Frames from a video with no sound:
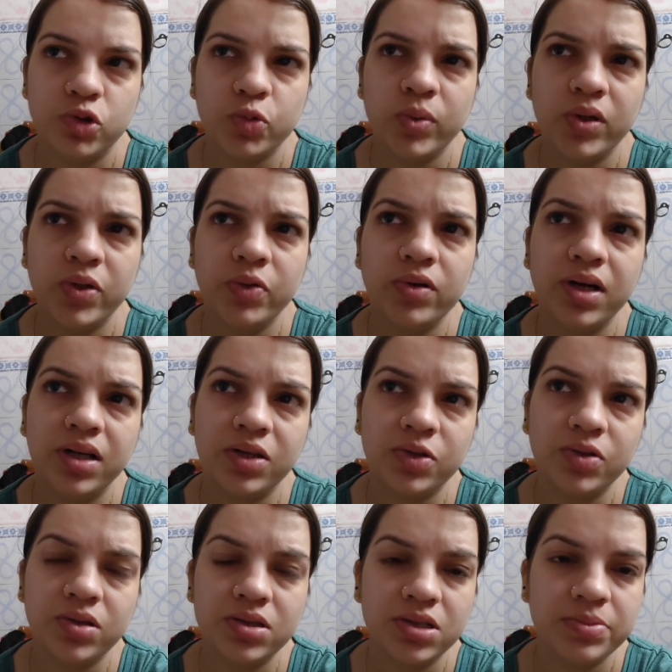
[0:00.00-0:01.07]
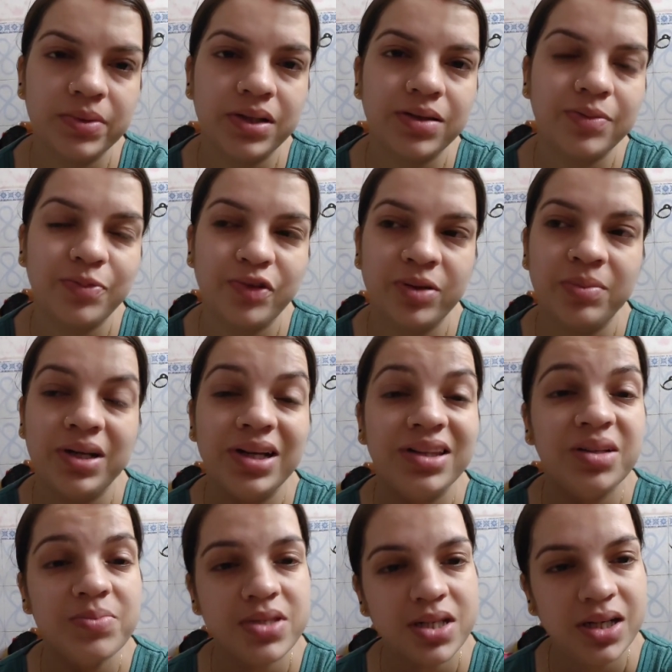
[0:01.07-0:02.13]
सुबह क्यों रात को अच्छी मत फिर मेरा
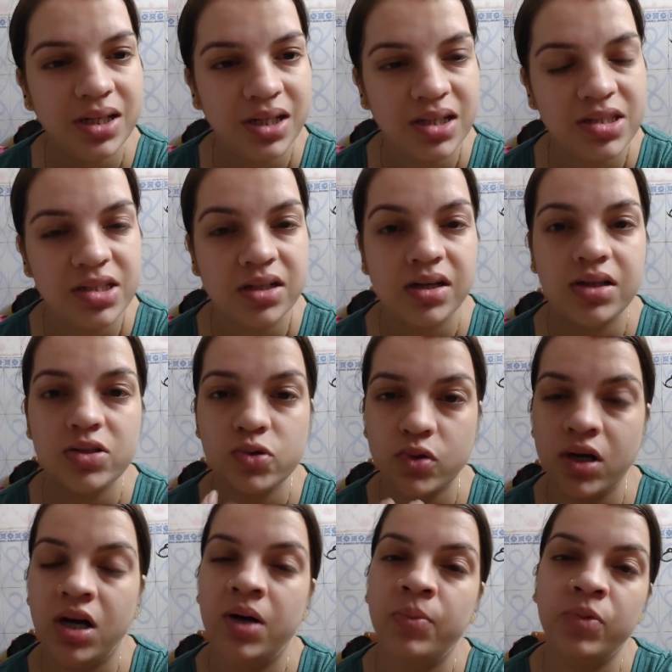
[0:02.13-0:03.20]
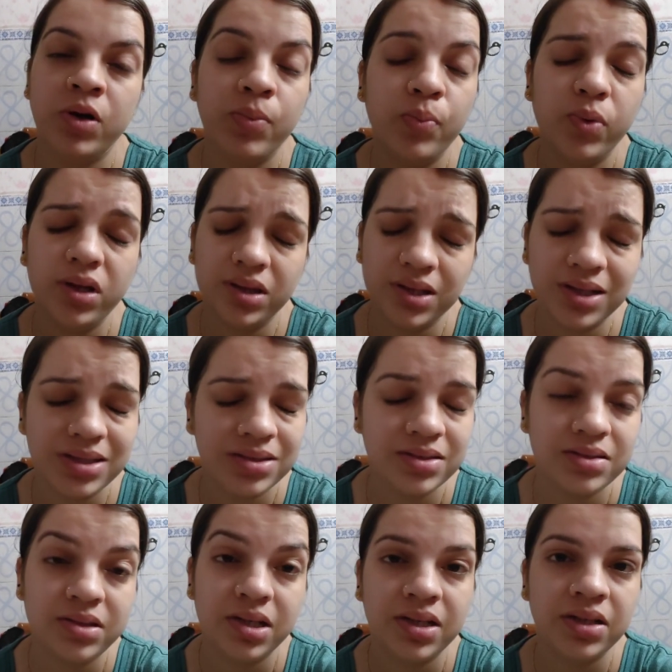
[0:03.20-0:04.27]
एकदम से गला जकड़ा जुकाम हुआ इतना
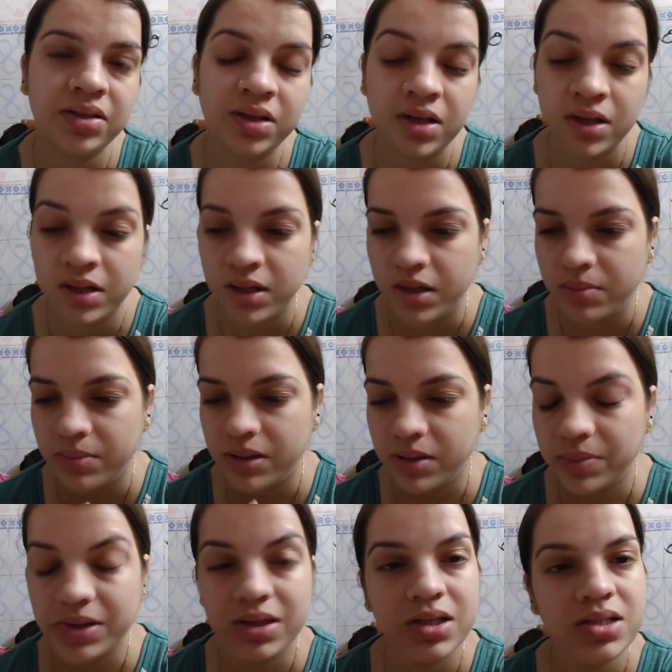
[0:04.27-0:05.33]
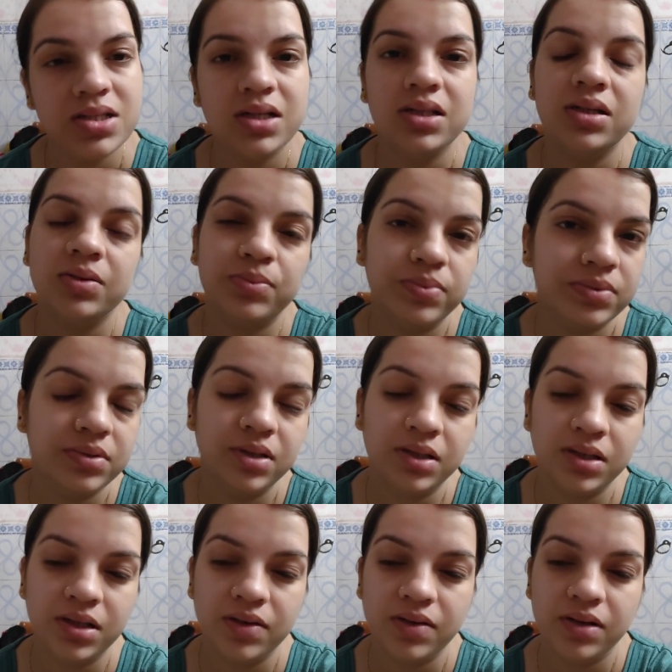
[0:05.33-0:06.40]
रनिंग मतलब इतना ज़्यादा
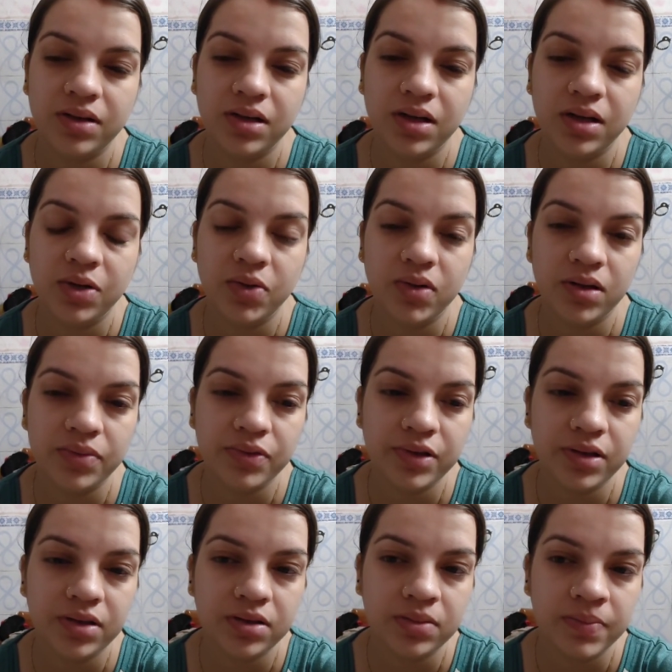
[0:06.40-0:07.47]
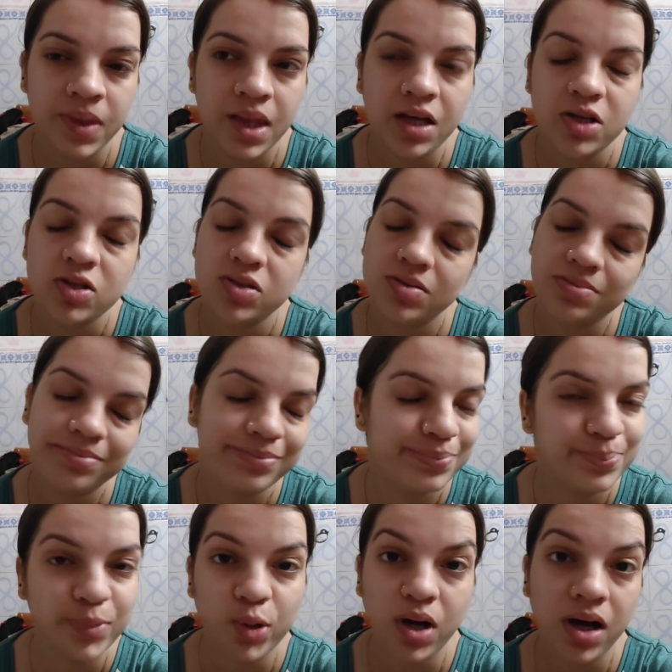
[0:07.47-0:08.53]
गंदा वाला हाल हुआ फिर
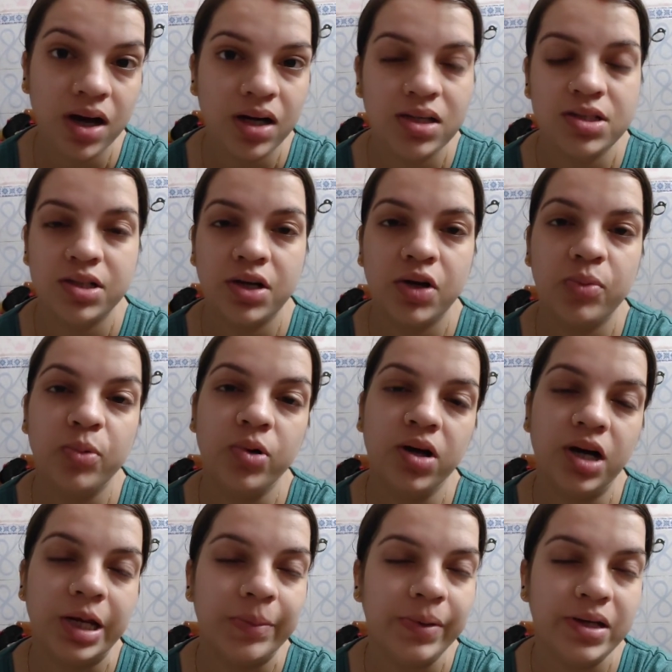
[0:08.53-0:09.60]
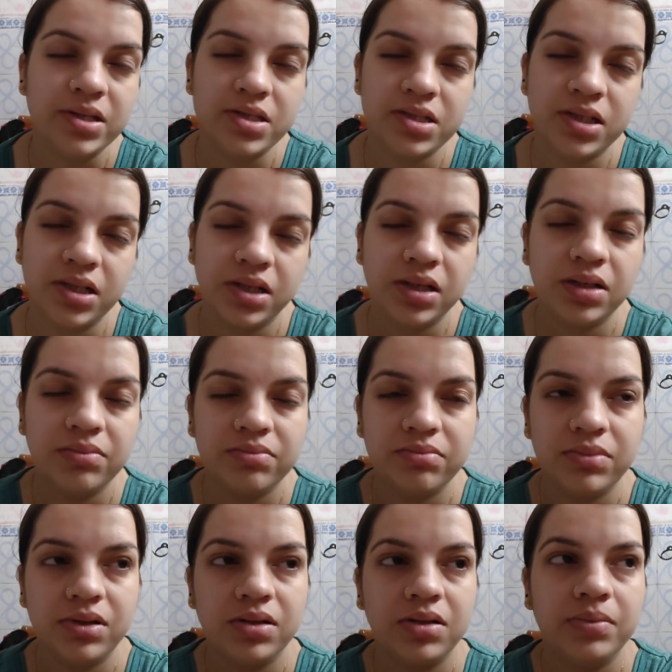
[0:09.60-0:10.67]
बुखार चढ़ा और बुखार भी ऐसा चढ़ा कि
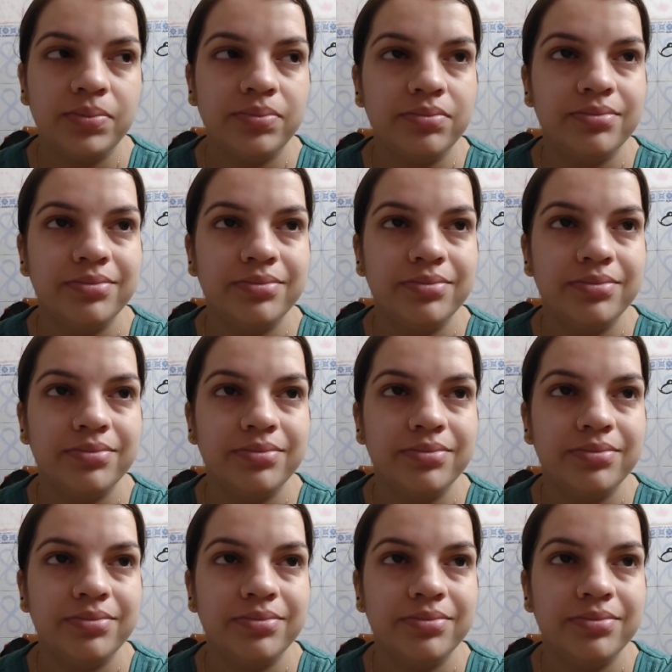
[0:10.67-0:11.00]
मतलब